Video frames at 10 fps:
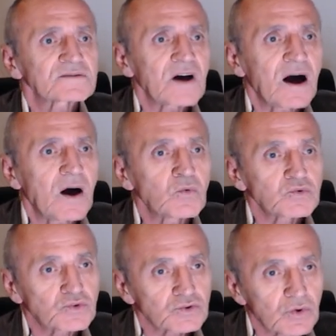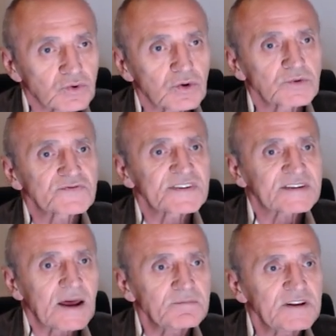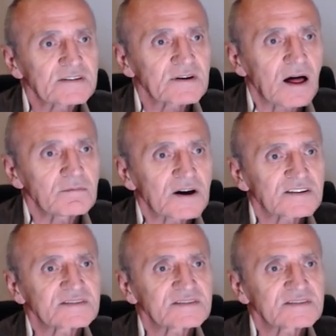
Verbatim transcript: daha ucuz otobüs ve tren bileti almak